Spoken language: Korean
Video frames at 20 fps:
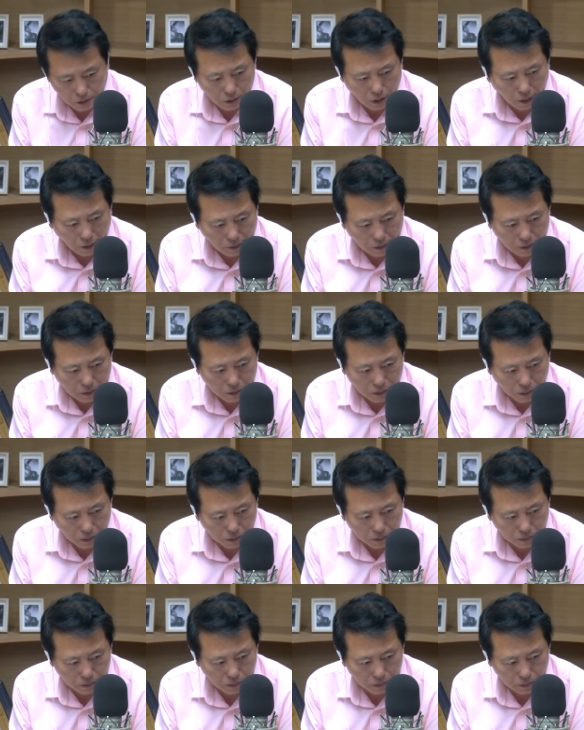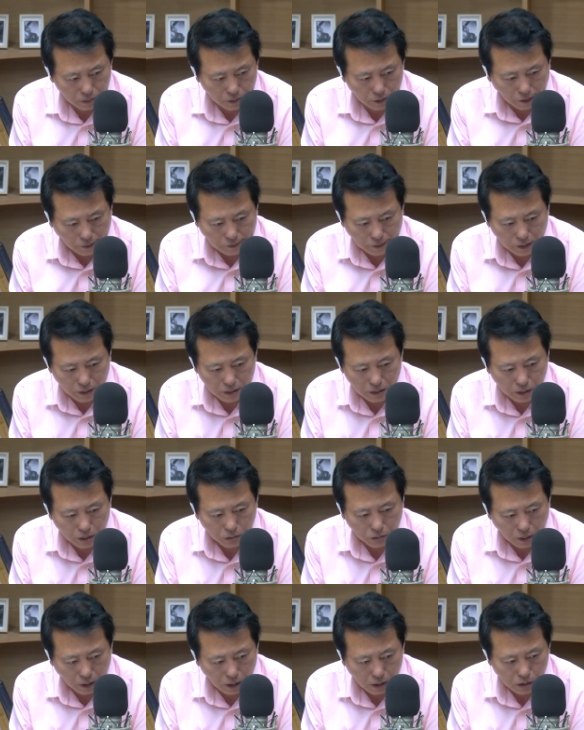살아서 짜잔
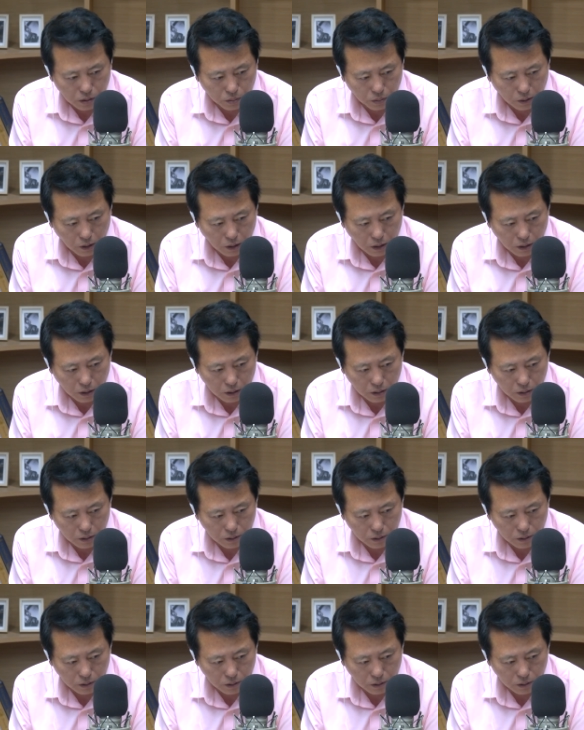하고 나왔습니다.